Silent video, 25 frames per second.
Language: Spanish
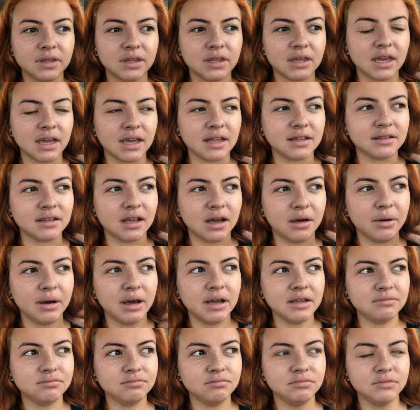que estaba
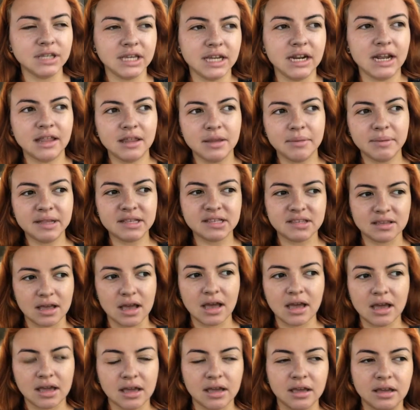llena de
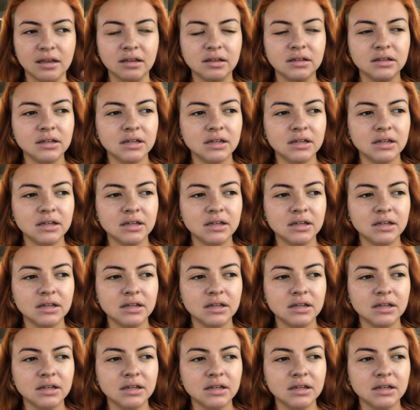mensajes